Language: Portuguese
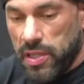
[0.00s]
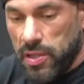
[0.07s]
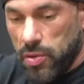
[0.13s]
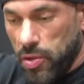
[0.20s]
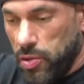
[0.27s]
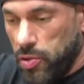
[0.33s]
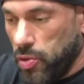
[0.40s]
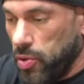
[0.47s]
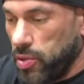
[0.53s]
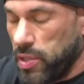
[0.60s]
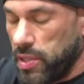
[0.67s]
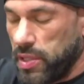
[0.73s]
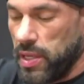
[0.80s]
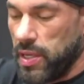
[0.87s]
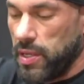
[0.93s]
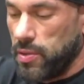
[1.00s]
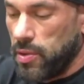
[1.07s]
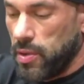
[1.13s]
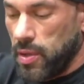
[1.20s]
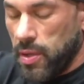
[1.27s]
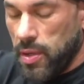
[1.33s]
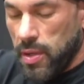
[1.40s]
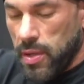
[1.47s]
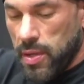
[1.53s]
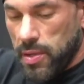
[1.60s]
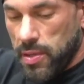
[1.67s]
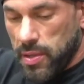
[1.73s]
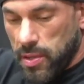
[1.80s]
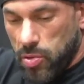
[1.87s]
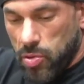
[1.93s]
dois shows esse ano.
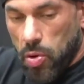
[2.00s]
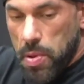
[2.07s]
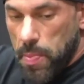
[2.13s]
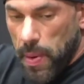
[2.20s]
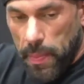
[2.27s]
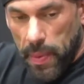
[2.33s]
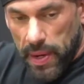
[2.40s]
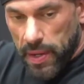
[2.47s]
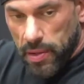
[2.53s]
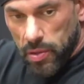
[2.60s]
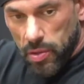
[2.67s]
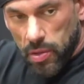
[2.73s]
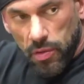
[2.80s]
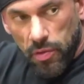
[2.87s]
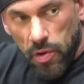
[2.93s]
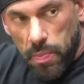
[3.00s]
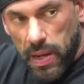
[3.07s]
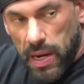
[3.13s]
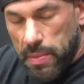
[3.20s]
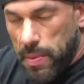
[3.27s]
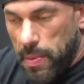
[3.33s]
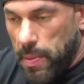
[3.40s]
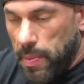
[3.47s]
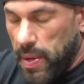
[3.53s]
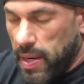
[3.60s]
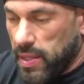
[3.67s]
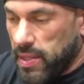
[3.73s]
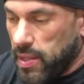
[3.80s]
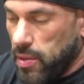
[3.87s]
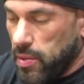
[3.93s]
Tô me preparando, não vou parar minha
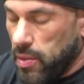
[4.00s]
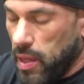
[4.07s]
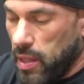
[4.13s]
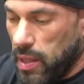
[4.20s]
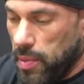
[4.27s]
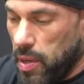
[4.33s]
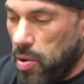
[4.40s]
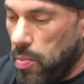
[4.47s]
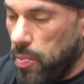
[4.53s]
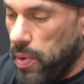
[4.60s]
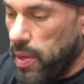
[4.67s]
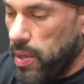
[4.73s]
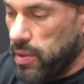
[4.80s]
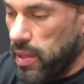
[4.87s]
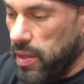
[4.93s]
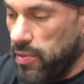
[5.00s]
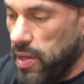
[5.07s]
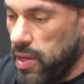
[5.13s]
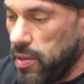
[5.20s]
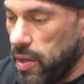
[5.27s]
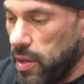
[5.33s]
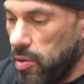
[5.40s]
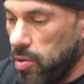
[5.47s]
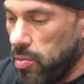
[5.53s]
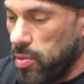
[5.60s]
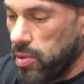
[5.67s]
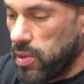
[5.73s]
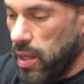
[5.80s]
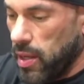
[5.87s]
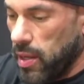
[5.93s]
preparação. Quem tá me acompanhando tá vendo aí como
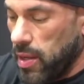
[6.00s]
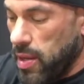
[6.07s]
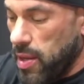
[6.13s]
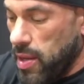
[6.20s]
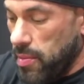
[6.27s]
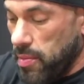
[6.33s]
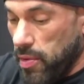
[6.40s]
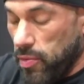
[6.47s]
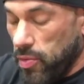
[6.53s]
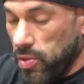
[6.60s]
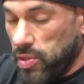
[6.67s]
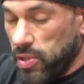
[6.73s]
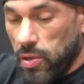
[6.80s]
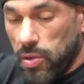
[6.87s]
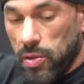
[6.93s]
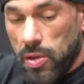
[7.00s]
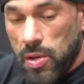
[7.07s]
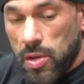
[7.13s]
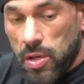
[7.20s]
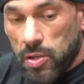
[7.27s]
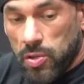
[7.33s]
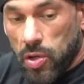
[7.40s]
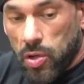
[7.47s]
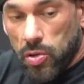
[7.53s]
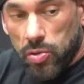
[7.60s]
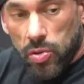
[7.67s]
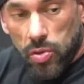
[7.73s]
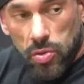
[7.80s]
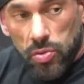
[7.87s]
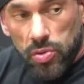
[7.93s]
tá minha evolução. Só que eu
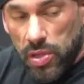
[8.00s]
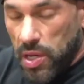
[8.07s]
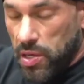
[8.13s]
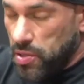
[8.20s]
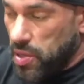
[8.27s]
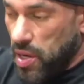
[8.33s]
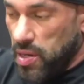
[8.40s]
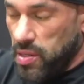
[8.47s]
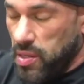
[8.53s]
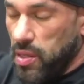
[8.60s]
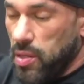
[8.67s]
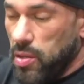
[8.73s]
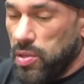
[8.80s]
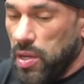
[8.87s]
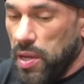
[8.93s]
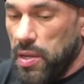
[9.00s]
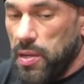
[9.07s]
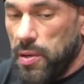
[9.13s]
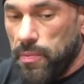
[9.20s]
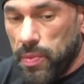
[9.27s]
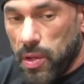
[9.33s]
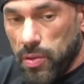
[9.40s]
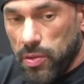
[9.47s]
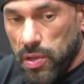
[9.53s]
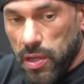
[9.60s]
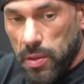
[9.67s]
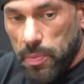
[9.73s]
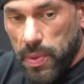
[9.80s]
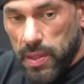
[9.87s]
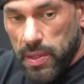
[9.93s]
tô com 103 quilos ainda. Eu teria
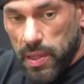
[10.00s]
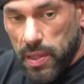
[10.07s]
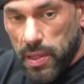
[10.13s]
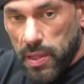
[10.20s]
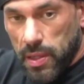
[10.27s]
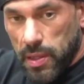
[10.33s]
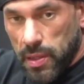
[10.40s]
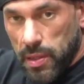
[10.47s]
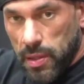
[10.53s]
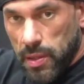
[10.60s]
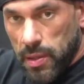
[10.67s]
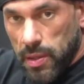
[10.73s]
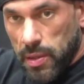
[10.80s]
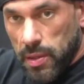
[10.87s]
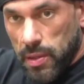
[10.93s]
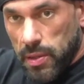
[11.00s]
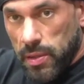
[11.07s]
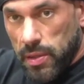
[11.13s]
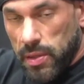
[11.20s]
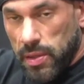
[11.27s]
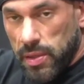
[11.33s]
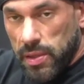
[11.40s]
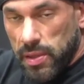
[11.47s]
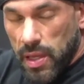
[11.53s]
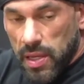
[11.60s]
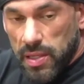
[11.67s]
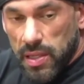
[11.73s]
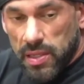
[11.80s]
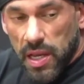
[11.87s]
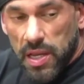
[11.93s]
que perder
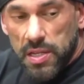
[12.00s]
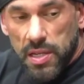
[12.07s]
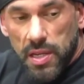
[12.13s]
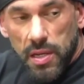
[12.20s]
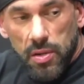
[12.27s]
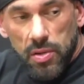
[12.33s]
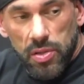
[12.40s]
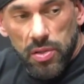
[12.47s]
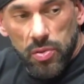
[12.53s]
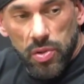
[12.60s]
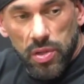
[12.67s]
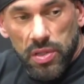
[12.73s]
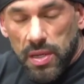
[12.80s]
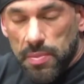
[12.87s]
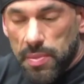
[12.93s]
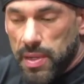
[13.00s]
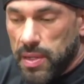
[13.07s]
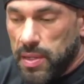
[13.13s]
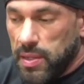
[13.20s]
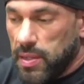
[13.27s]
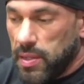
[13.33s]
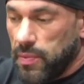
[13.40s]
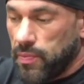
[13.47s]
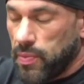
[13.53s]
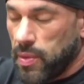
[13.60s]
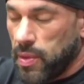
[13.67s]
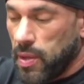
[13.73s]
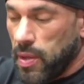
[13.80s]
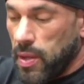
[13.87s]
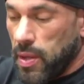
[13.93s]
6 a 7 quilos em duas semanas.
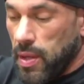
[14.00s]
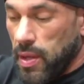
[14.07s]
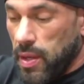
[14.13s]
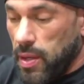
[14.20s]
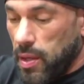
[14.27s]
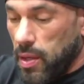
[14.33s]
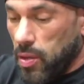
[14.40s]
E eu